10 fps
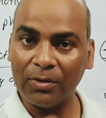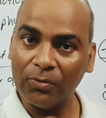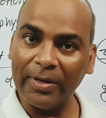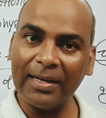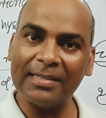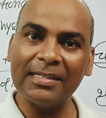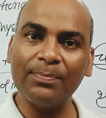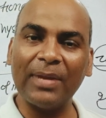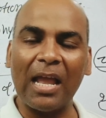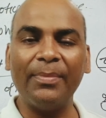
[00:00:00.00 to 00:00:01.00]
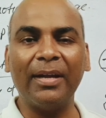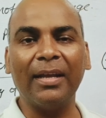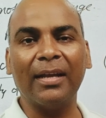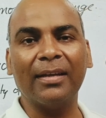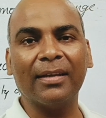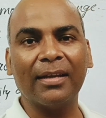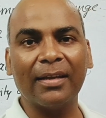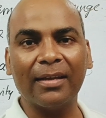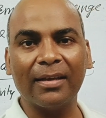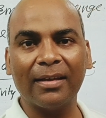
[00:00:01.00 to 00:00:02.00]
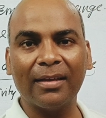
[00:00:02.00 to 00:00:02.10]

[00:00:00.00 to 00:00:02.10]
तो यूरिक एसिड प्राइम इंडिकेटर है